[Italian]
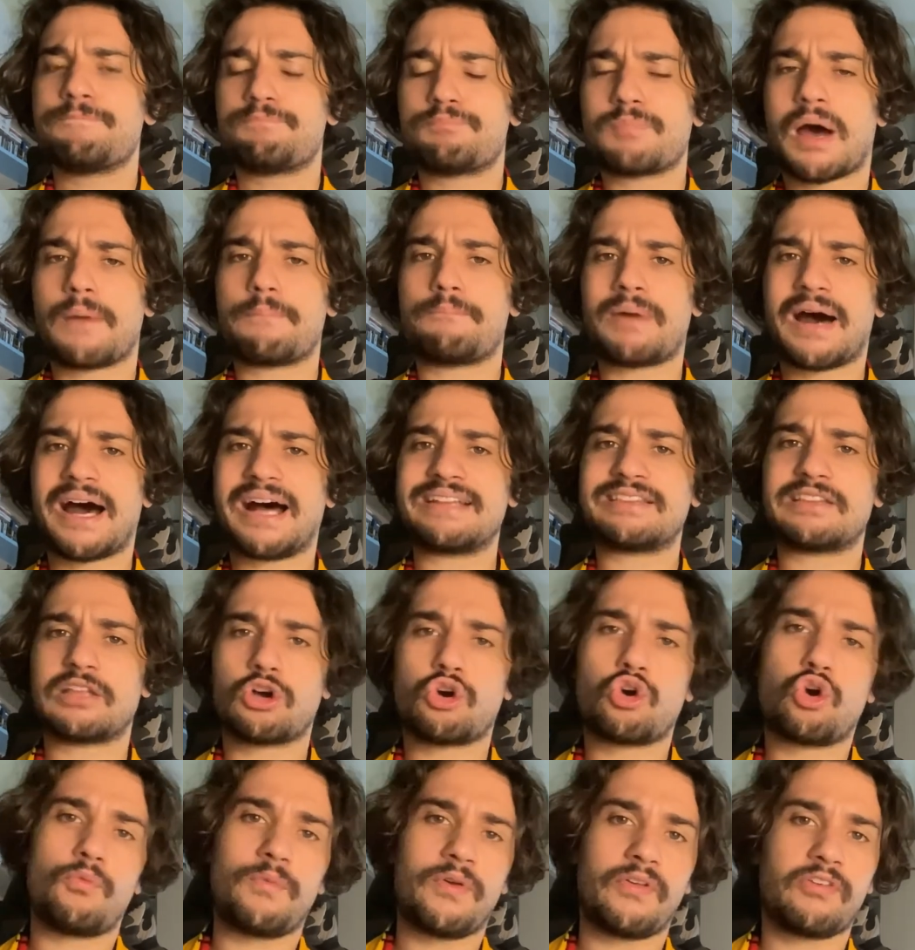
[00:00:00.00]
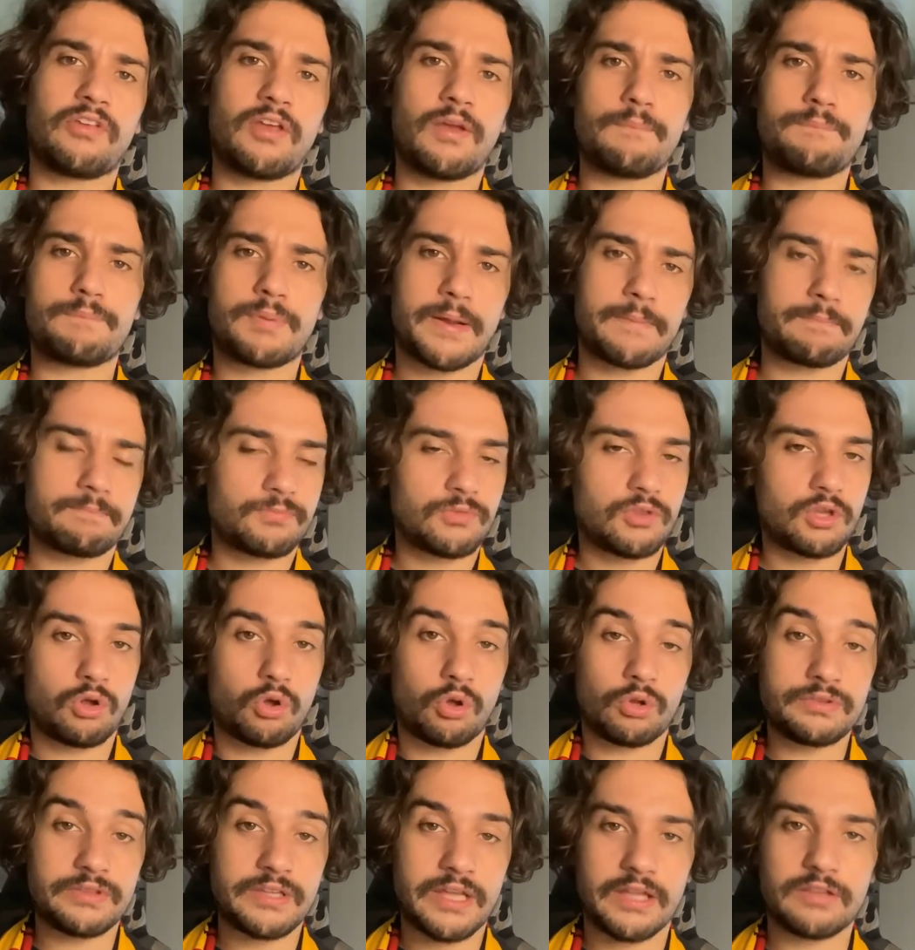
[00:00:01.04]
ma Banda come sempre
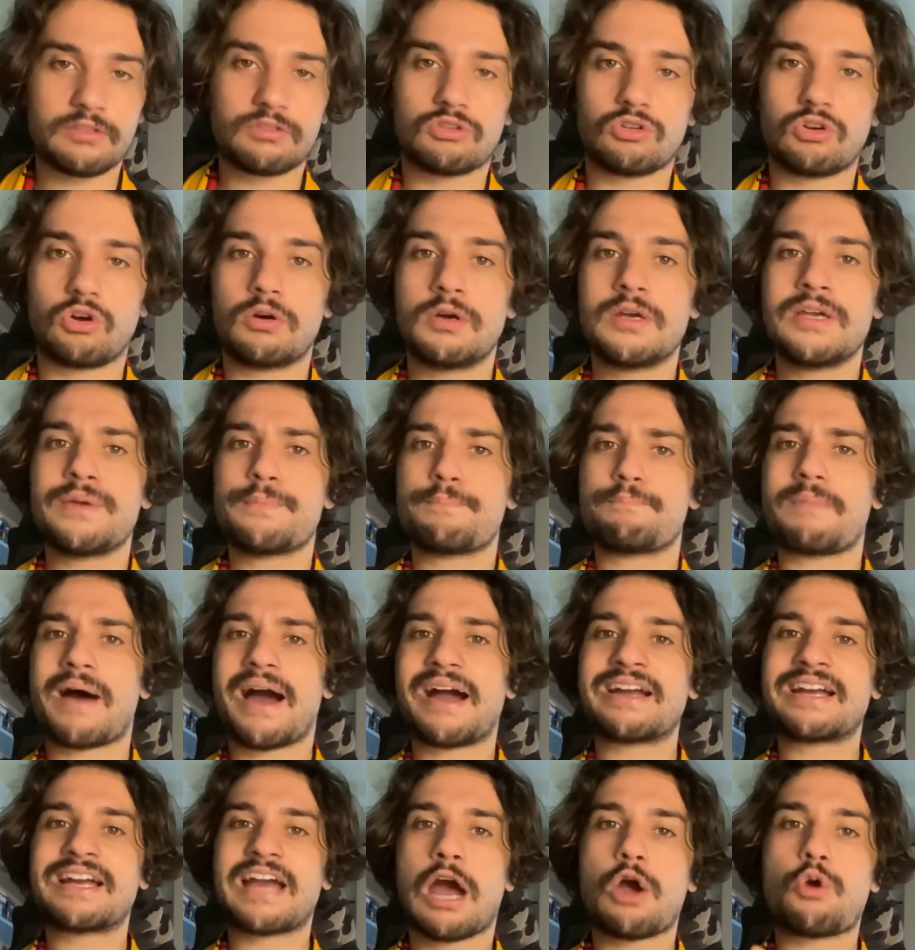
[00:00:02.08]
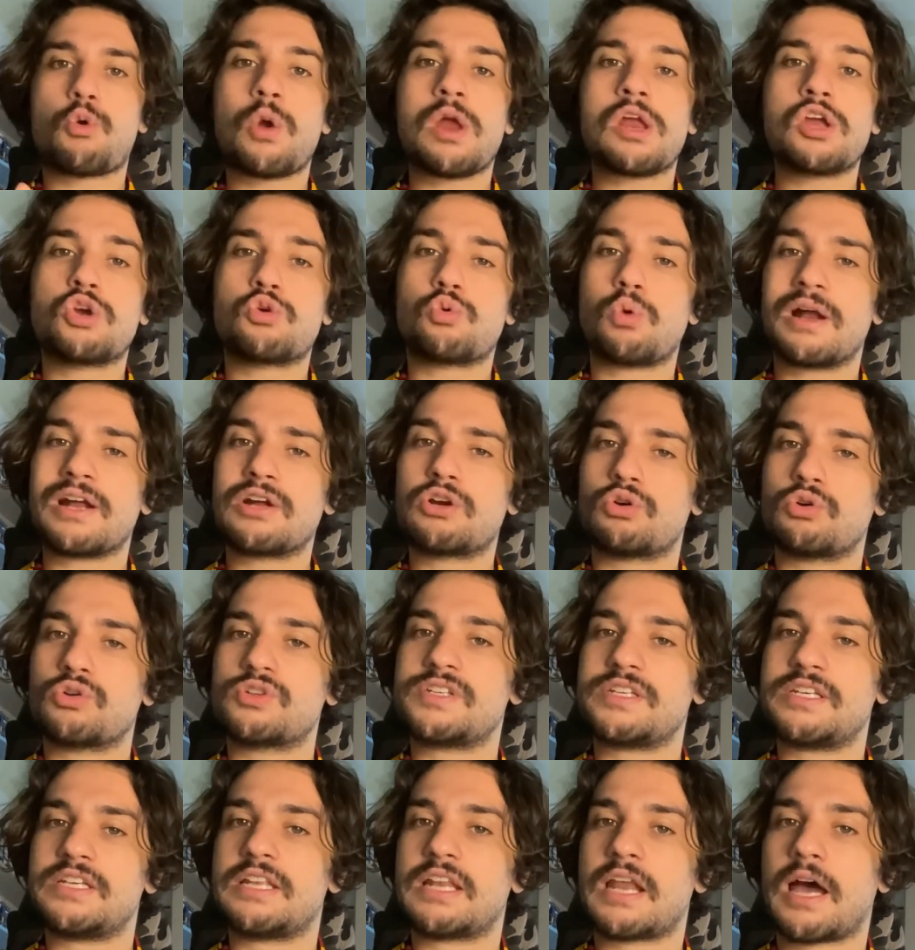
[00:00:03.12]
ho detto manca quel
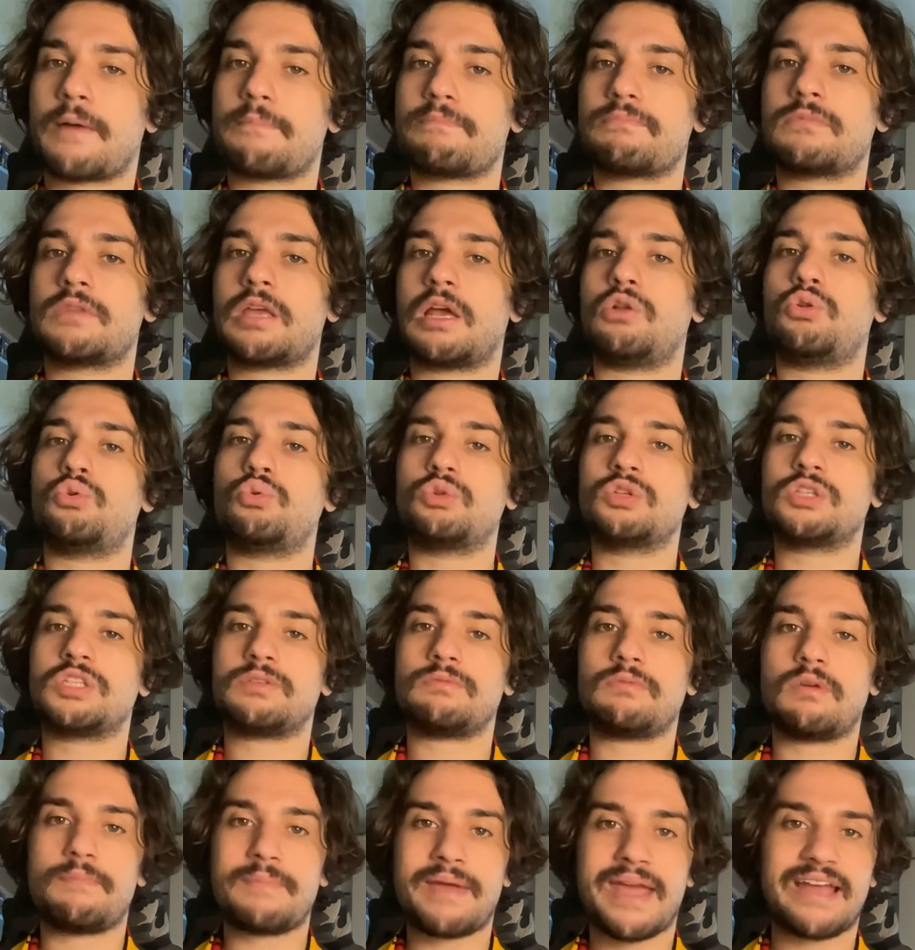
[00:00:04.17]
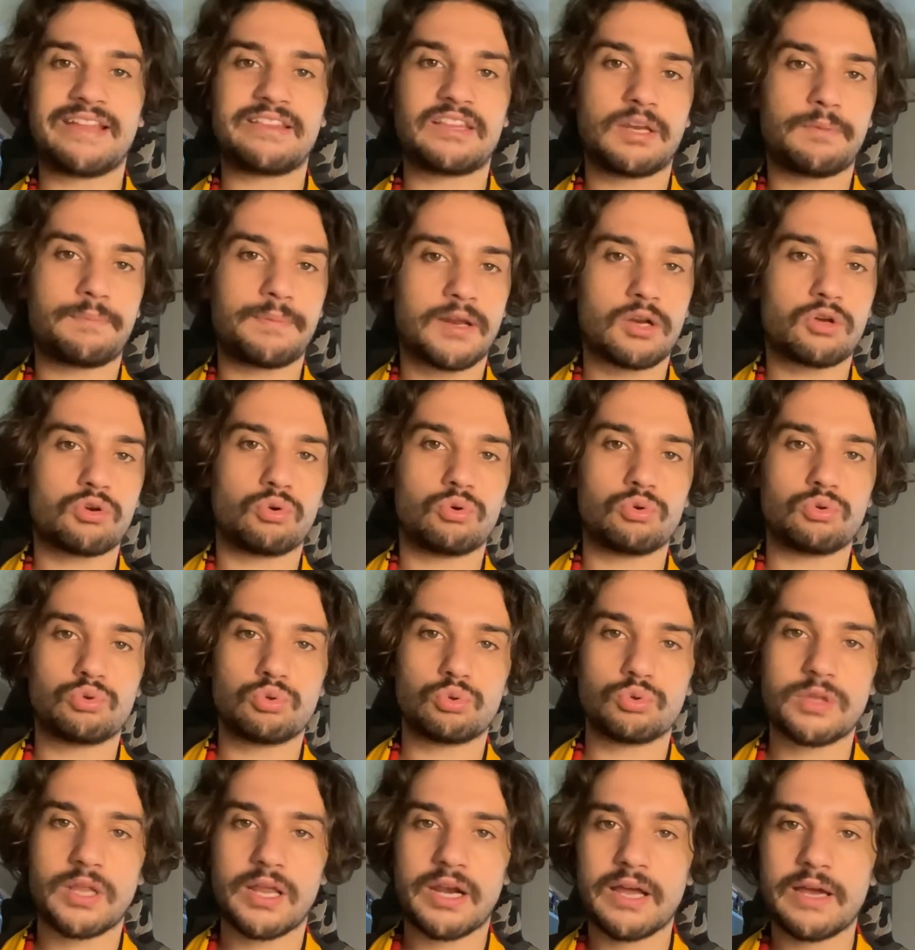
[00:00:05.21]
qualcosina negli ultimi metri per
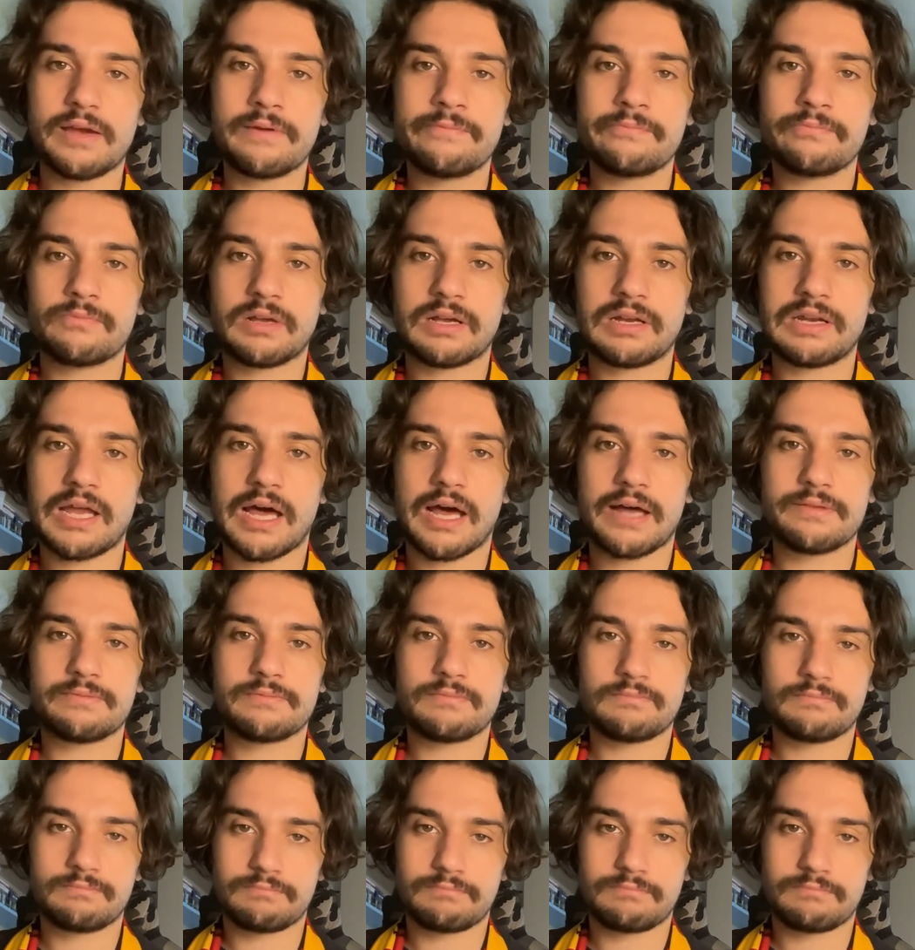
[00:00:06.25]
concludere la,